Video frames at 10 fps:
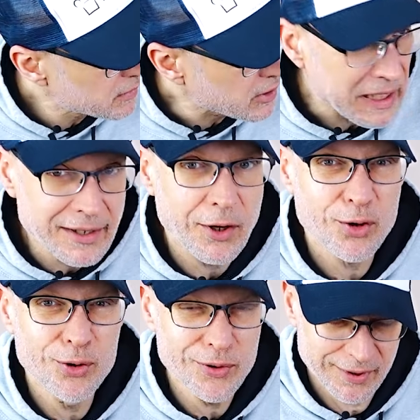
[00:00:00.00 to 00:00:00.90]
Klingt
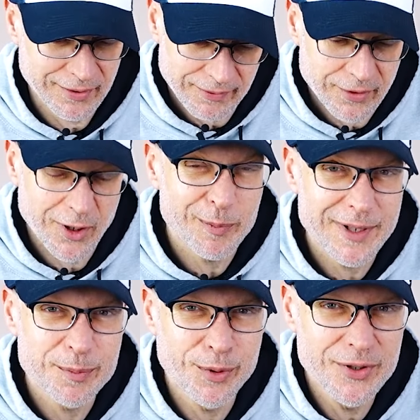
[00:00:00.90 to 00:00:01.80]
auch gut. Hört man
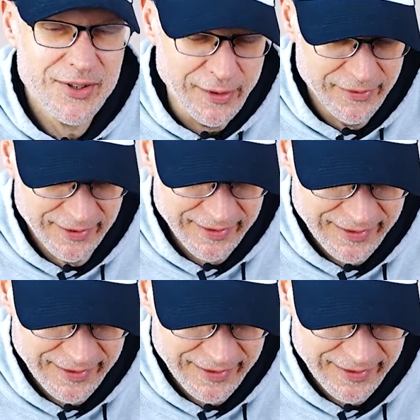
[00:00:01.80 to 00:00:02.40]
das Brutzeln?